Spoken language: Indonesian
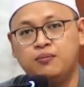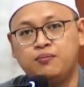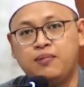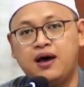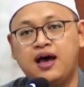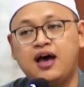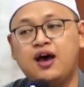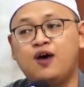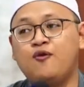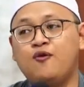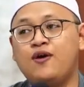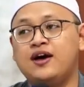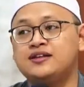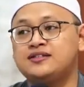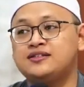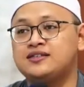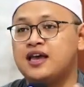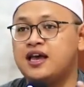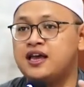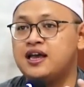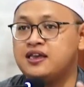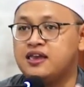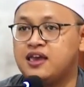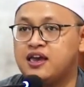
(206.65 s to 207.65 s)

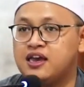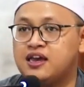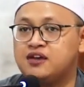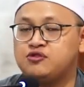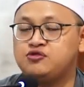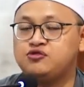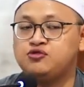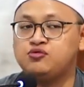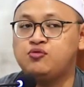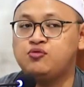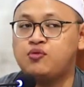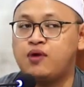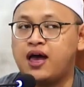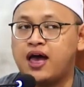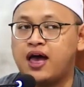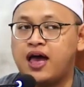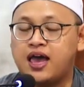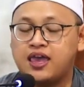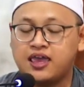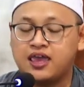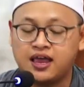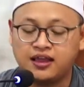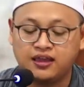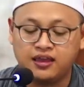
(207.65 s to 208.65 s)
bahwasanya dua
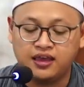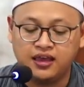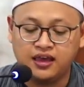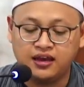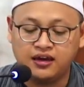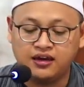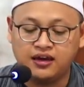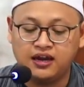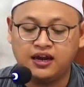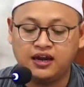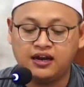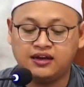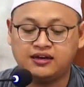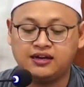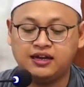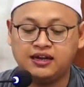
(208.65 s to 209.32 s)
ayat ini